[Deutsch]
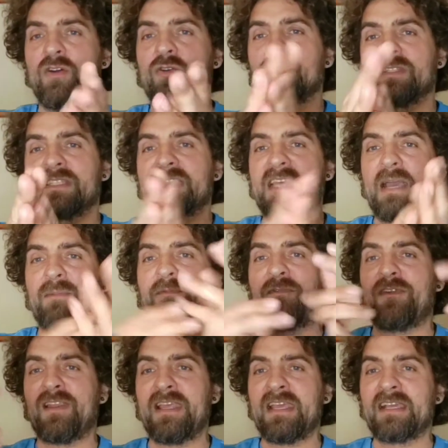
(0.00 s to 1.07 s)
und sehr
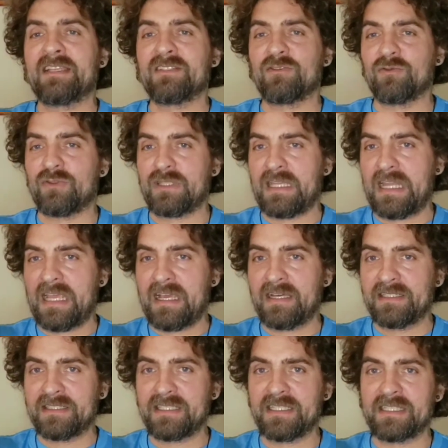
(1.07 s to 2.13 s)
pflegend und
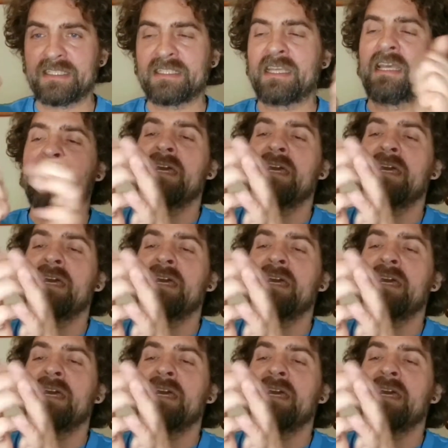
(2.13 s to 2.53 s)
nährend ist.